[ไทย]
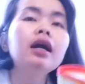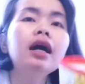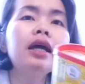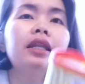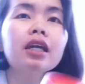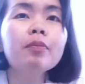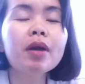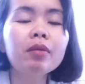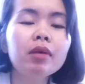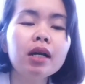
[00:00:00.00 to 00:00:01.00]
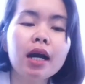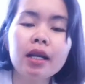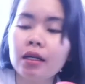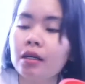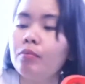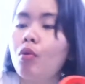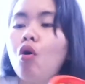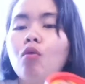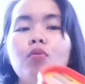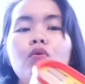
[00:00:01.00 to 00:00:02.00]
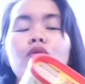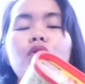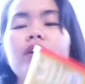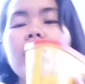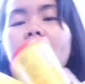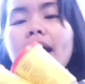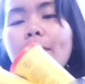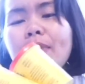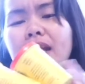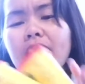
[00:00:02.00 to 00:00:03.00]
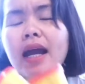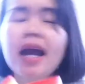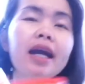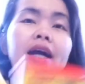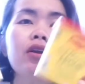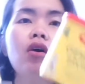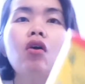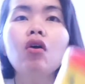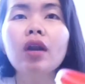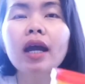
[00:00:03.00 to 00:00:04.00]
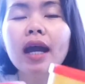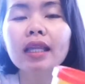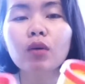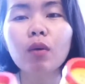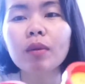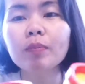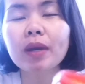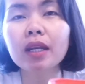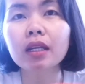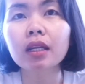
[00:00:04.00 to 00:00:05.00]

อันนี้ก็เป็นเหมือนผงปรุงรสนะคะ เป็นคล้ายๆขนอนะคะ แต่ว่ามันเป็น